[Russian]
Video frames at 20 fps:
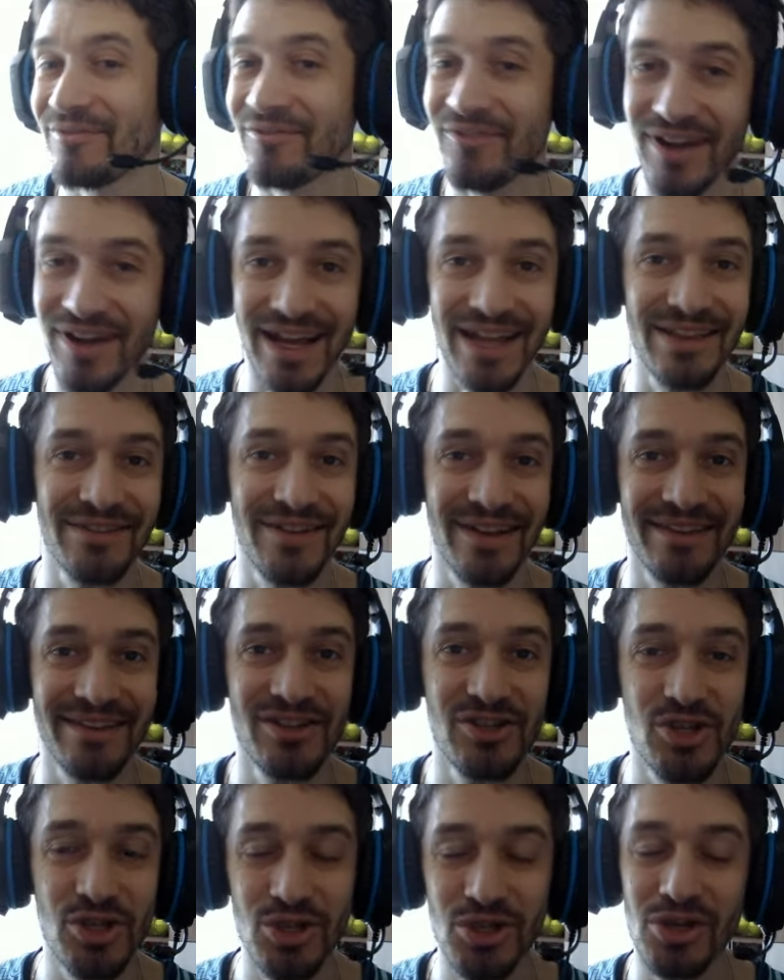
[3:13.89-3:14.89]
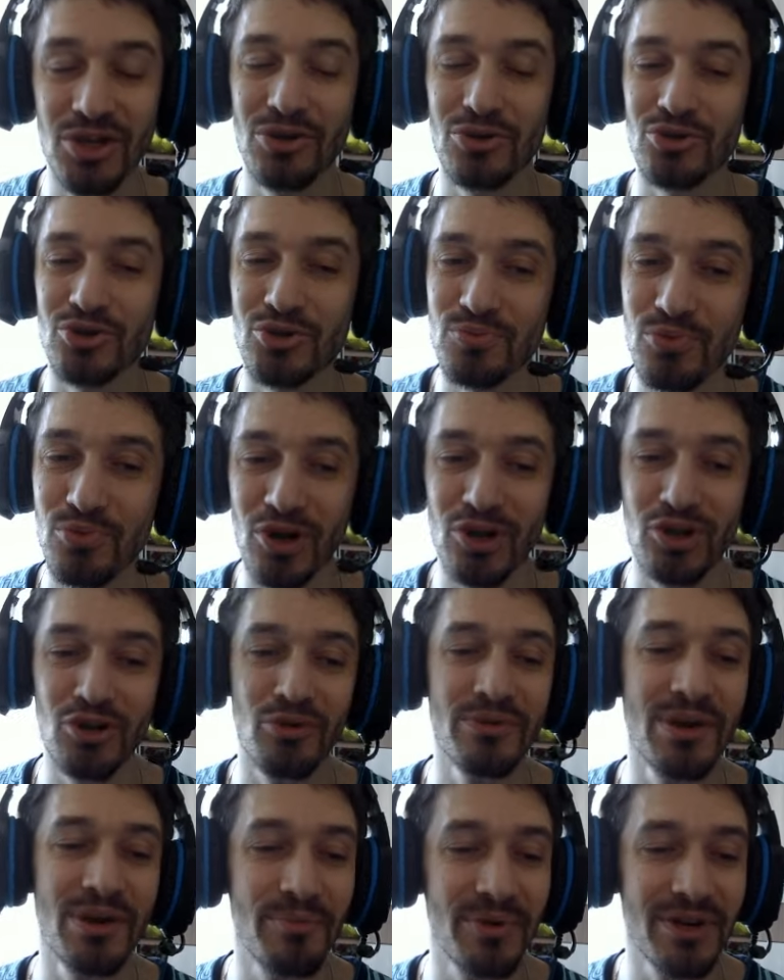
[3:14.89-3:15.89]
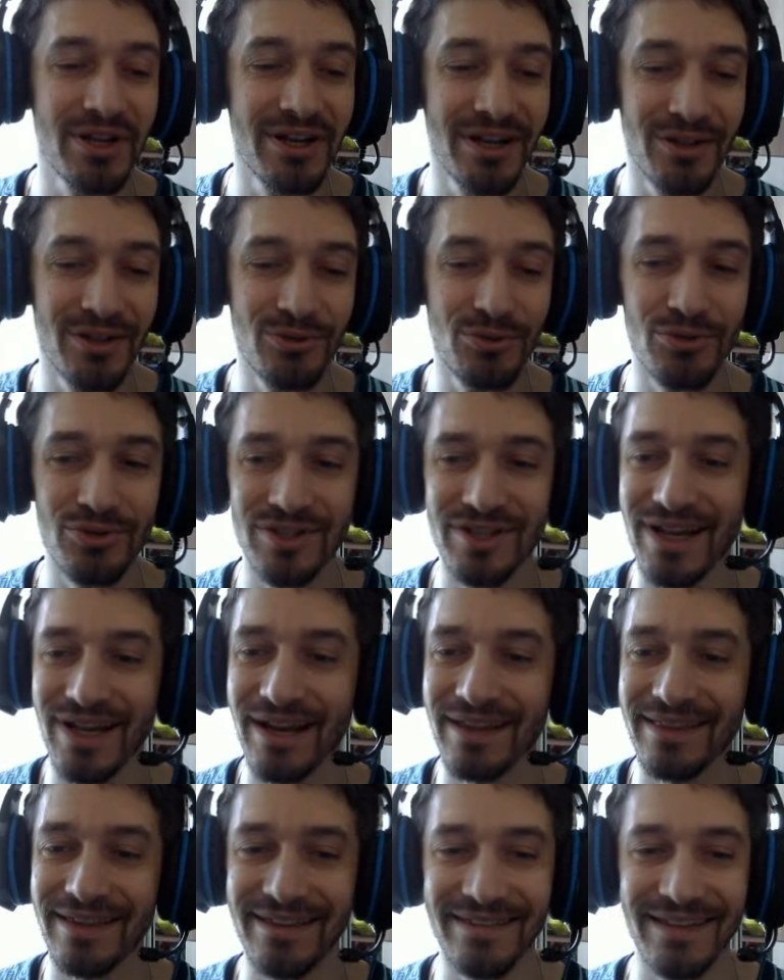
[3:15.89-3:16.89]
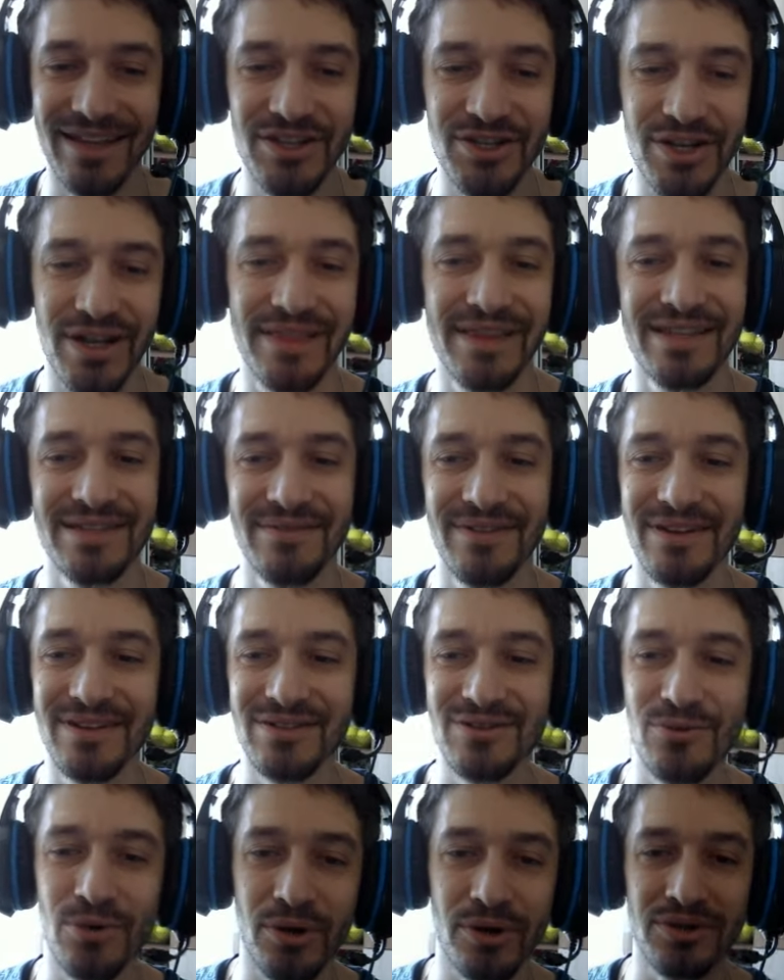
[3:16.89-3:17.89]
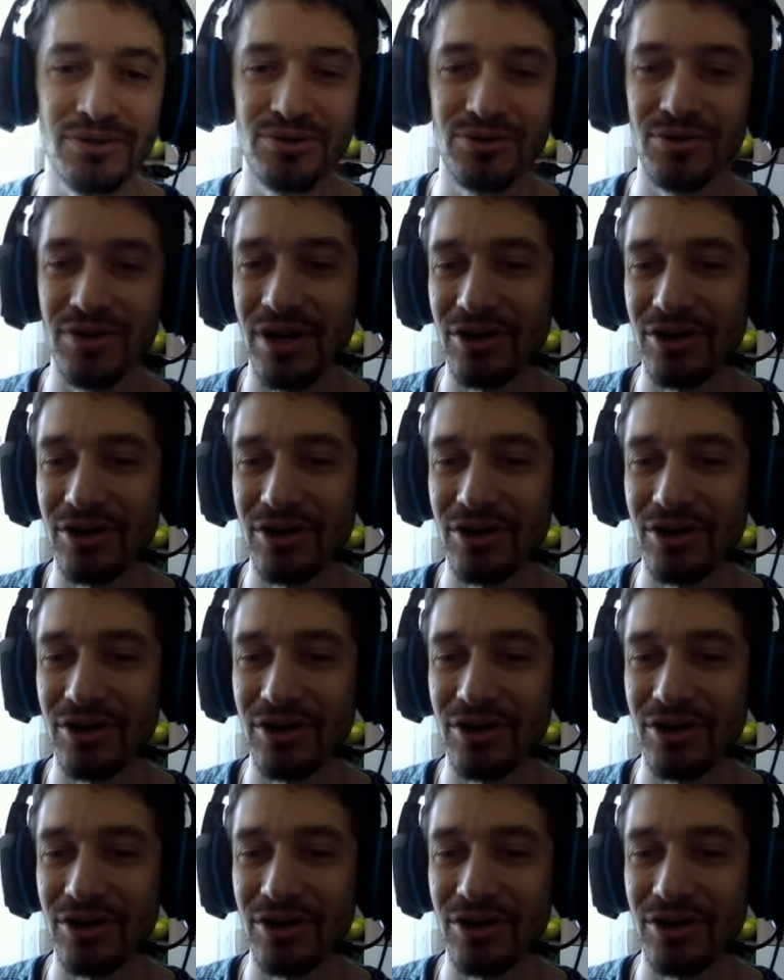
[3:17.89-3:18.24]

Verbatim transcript: ФК-24, уж больно он мне приглянулся как-то изначально своей скоростью,